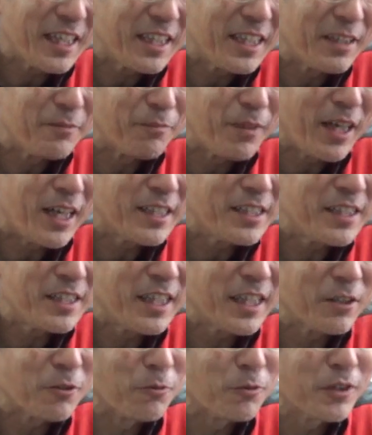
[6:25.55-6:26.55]
んだまずい
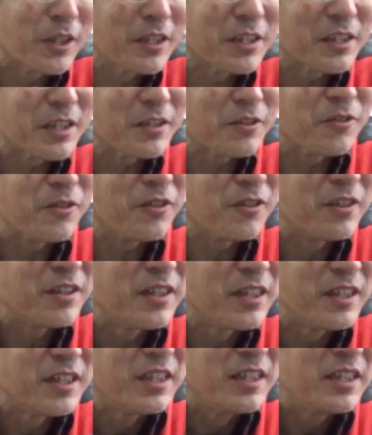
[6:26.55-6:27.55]
なと思ったんですけど
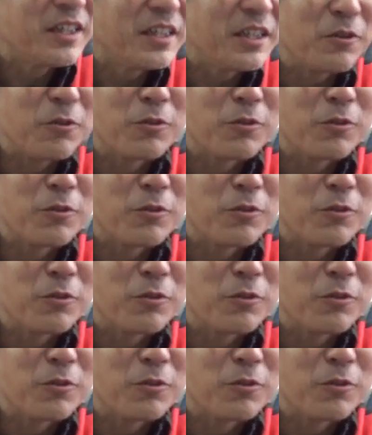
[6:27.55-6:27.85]
い